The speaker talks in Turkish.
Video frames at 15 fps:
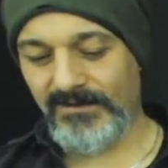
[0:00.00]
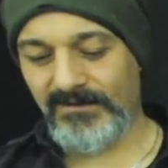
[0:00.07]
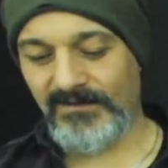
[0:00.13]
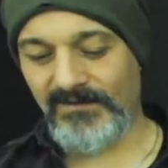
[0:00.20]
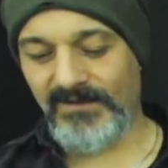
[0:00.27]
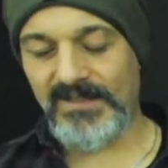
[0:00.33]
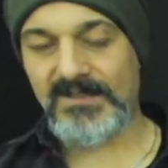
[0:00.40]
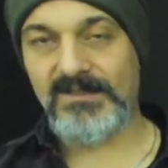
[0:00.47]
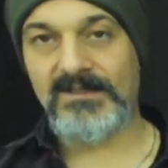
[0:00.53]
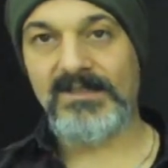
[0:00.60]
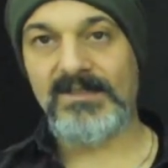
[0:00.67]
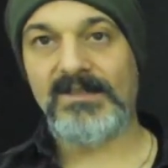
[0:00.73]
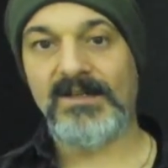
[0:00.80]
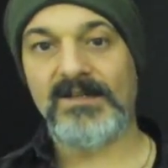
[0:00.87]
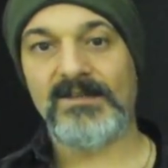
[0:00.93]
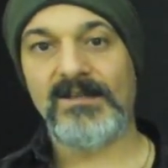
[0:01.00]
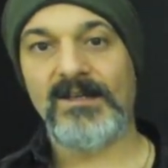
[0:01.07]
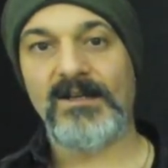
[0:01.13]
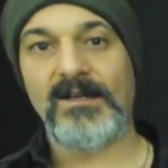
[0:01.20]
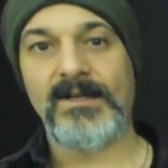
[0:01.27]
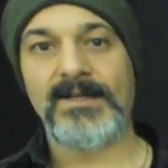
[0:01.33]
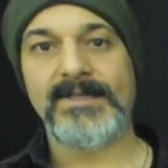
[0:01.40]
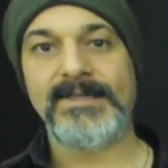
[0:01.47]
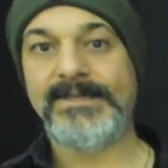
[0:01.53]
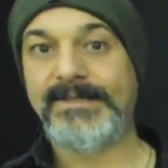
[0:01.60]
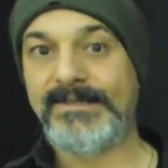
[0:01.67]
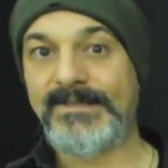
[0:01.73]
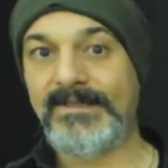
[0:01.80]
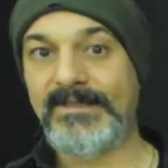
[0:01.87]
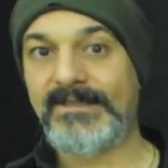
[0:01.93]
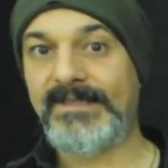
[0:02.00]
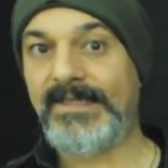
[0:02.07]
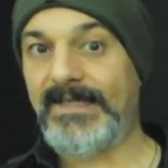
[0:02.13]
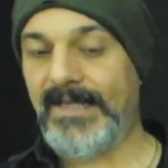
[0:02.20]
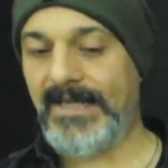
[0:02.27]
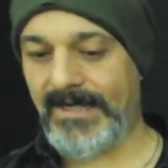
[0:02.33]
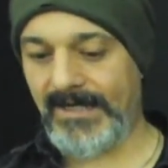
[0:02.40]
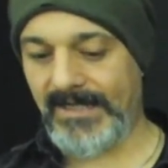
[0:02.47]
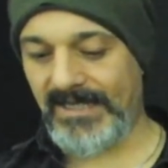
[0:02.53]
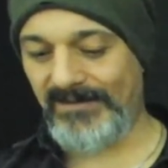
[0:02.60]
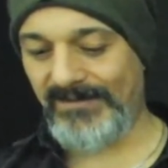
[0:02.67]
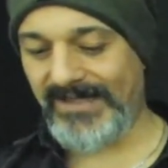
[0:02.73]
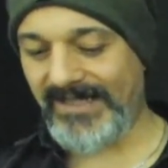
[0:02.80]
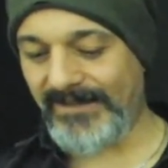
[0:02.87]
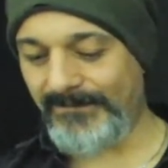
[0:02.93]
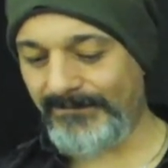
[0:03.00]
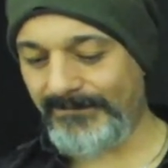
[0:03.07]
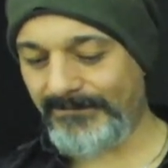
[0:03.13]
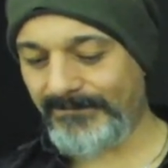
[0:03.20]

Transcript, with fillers: Nasıl gitarda hızlı ilerleyebilirim?